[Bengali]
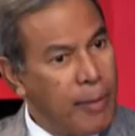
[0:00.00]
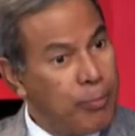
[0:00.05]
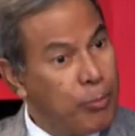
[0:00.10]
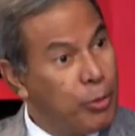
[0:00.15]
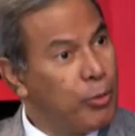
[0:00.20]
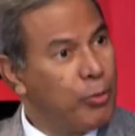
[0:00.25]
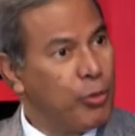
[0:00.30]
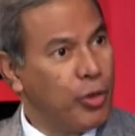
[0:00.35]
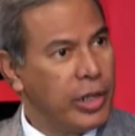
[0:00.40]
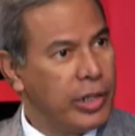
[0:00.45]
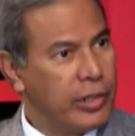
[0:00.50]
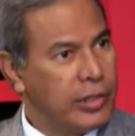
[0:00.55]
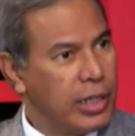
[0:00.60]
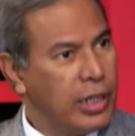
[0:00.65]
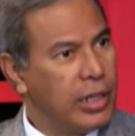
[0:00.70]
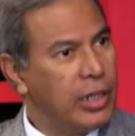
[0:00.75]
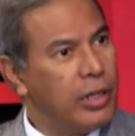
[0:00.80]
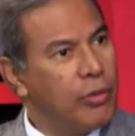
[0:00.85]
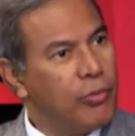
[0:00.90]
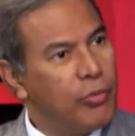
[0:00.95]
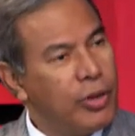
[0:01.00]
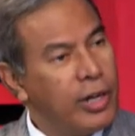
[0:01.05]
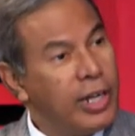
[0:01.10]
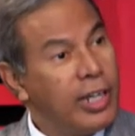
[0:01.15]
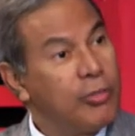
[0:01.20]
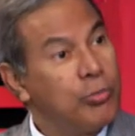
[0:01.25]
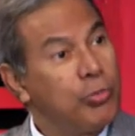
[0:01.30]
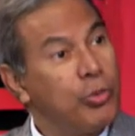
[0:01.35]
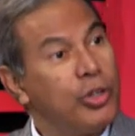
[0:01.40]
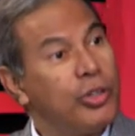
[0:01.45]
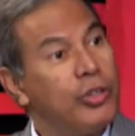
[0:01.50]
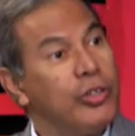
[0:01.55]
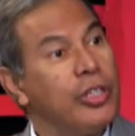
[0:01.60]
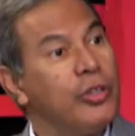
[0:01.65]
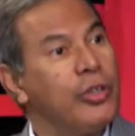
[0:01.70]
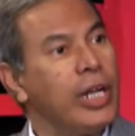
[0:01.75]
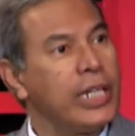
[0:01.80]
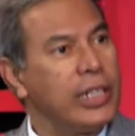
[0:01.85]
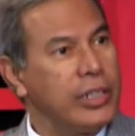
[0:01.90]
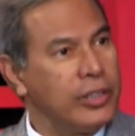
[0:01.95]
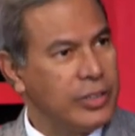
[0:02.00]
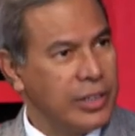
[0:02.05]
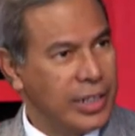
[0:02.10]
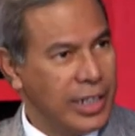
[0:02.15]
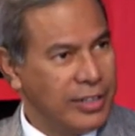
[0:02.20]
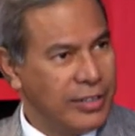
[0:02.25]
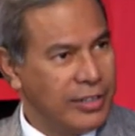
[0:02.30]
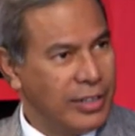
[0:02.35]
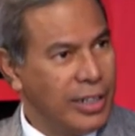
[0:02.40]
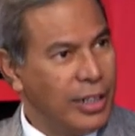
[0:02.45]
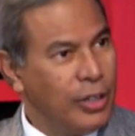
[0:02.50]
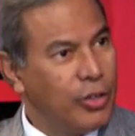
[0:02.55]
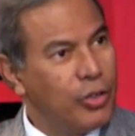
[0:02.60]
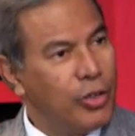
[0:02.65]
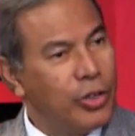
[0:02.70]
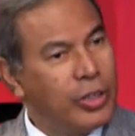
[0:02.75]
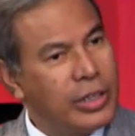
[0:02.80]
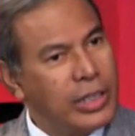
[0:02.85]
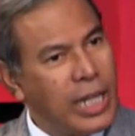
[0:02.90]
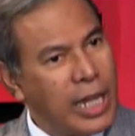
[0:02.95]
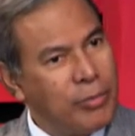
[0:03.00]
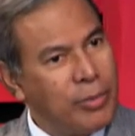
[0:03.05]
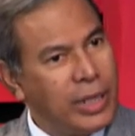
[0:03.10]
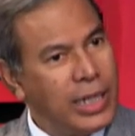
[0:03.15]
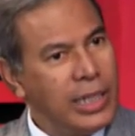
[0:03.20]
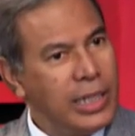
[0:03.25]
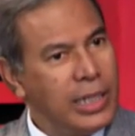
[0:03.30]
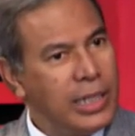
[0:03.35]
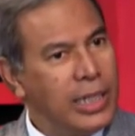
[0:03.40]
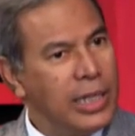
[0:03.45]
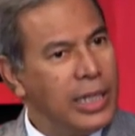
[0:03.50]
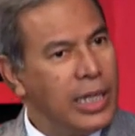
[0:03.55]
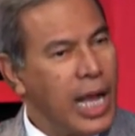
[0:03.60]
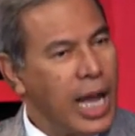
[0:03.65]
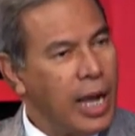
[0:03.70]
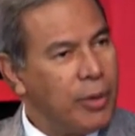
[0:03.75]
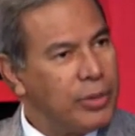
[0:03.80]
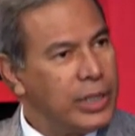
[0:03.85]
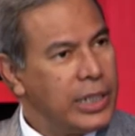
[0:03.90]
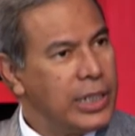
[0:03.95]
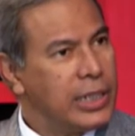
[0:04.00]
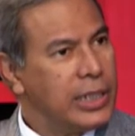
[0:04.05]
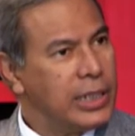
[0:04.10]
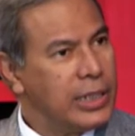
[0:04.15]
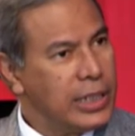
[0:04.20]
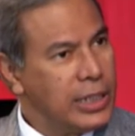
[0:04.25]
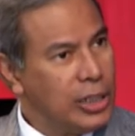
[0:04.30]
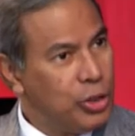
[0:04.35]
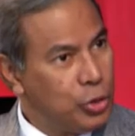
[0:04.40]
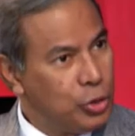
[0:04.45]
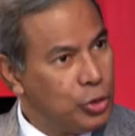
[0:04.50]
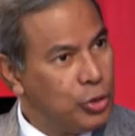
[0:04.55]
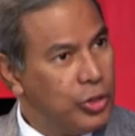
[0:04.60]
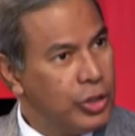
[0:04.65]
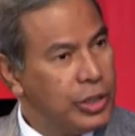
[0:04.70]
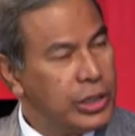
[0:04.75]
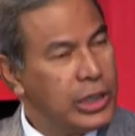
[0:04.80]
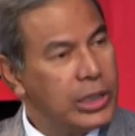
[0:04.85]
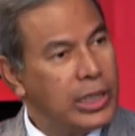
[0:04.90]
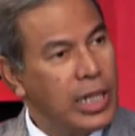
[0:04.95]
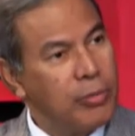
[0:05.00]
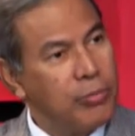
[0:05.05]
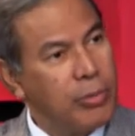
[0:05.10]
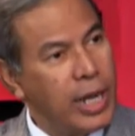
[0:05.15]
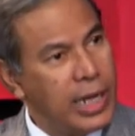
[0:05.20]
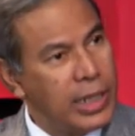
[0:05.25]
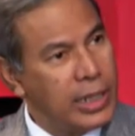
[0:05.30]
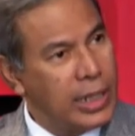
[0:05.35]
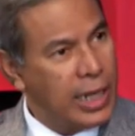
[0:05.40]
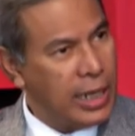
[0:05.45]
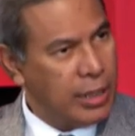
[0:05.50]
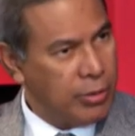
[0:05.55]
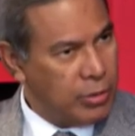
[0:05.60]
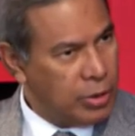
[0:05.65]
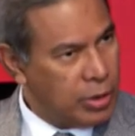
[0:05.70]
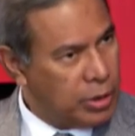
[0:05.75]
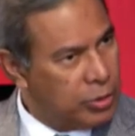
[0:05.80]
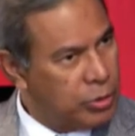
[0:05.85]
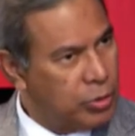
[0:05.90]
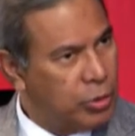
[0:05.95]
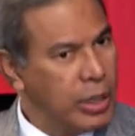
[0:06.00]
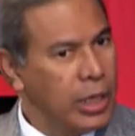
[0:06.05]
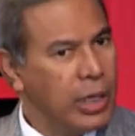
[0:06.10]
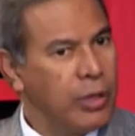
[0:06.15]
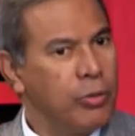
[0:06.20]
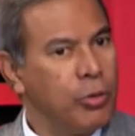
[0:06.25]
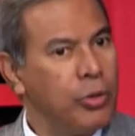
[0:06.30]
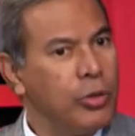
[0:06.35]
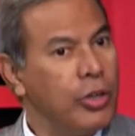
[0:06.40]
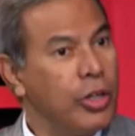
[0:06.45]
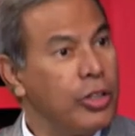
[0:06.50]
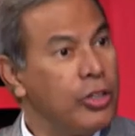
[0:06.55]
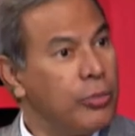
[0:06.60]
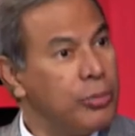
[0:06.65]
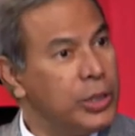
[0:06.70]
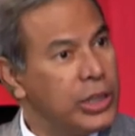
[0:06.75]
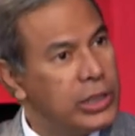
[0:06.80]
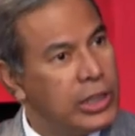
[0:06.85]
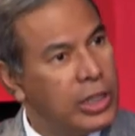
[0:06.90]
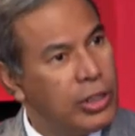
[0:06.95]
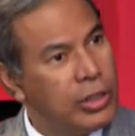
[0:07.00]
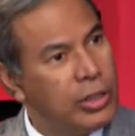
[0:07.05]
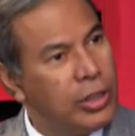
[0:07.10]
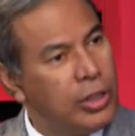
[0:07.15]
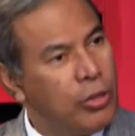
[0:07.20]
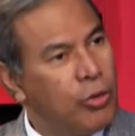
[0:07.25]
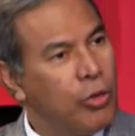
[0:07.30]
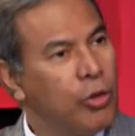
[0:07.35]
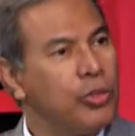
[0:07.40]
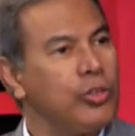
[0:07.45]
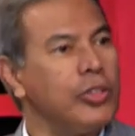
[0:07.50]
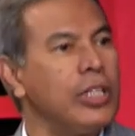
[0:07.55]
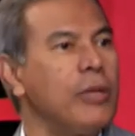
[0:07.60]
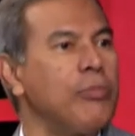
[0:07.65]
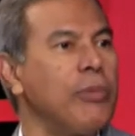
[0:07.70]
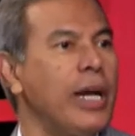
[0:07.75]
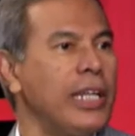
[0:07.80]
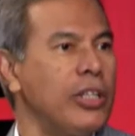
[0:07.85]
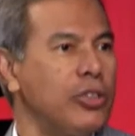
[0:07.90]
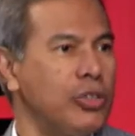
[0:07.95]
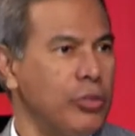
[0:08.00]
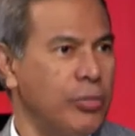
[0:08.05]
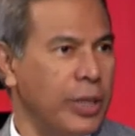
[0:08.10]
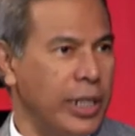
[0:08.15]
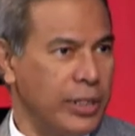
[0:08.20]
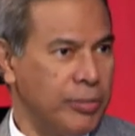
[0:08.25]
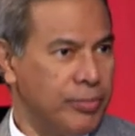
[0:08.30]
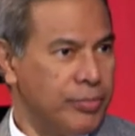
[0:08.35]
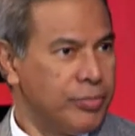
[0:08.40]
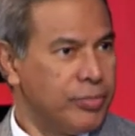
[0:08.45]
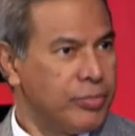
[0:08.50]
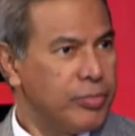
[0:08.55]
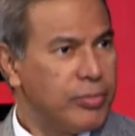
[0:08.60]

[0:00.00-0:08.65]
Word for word: অ্যাপ্রুভ করেছে ফর এক্সপোর্ট টু ইউনাইটেড স্টেটস তো তার মানে কি আমাদের দেশে যে ওষুধ হচ্ছে তার মান উন্নত বিশ্বের ওষুধের মানের সমান